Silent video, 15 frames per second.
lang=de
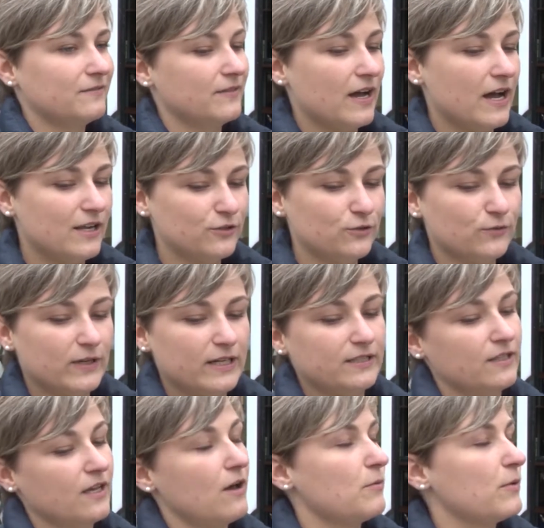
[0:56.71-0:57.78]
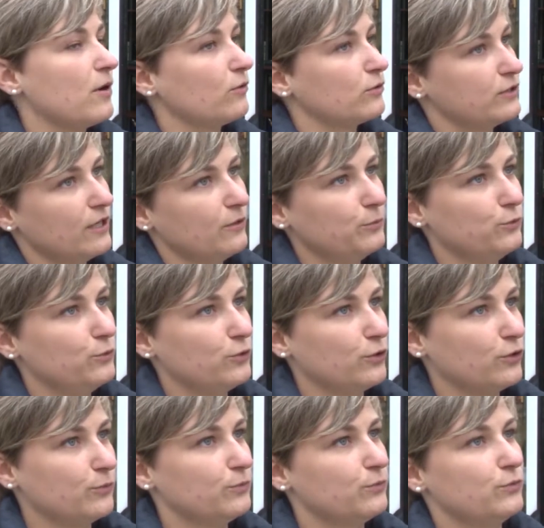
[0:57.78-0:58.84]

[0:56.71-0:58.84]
all sowas, aber auch Sachbücher,